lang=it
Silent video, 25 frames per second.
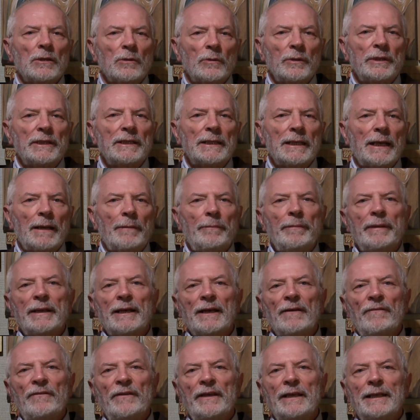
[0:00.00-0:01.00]
Quindi la
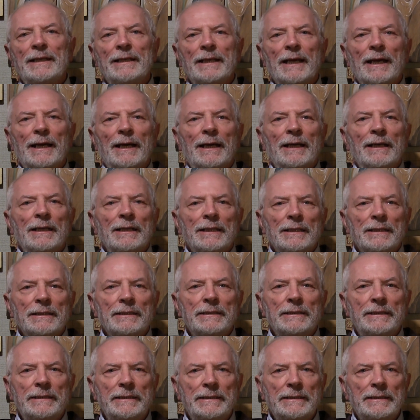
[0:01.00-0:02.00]
meraviglia
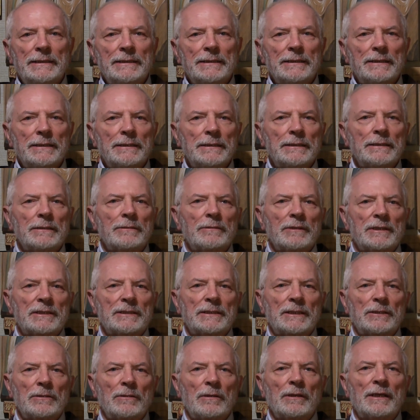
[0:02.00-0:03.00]
di
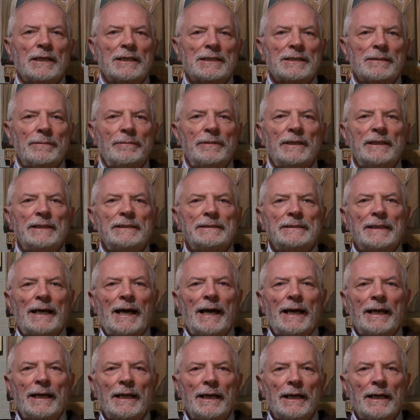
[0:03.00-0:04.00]
questa donna
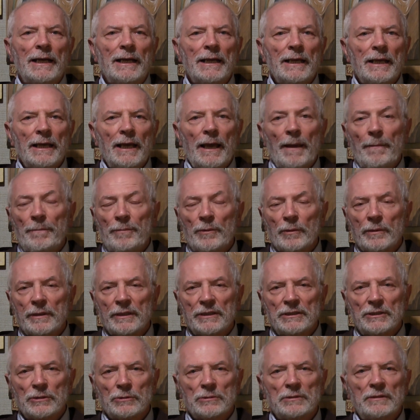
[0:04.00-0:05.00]
samaritana è più
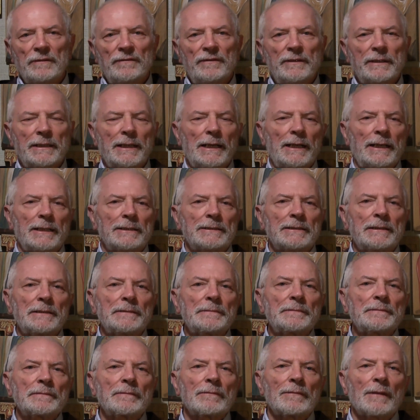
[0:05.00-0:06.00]
che
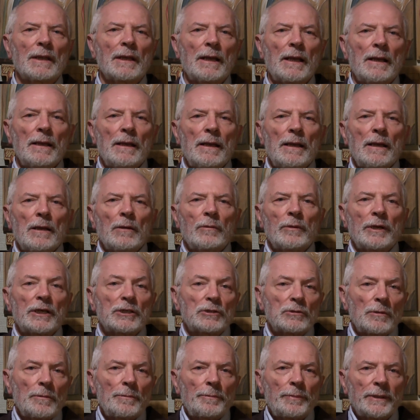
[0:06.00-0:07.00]
giustificata.
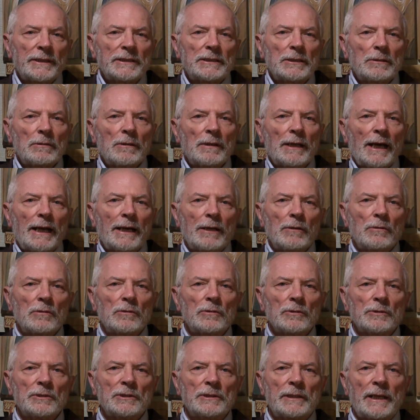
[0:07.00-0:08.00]
Questo è un particolare, un
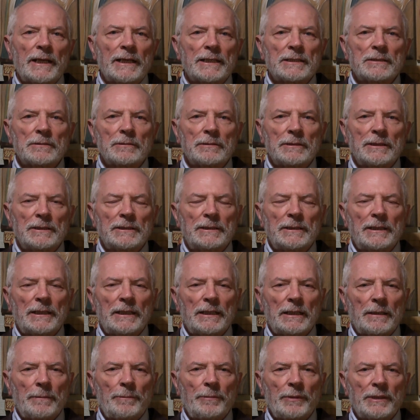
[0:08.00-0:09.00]
contesto da
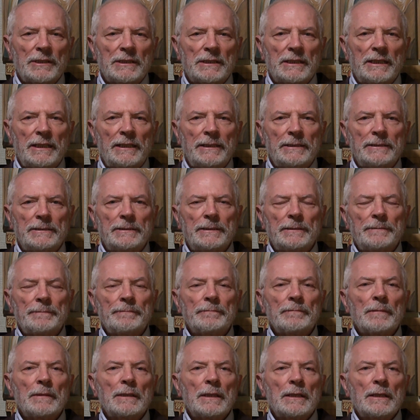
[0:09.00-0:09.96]
tenere presente.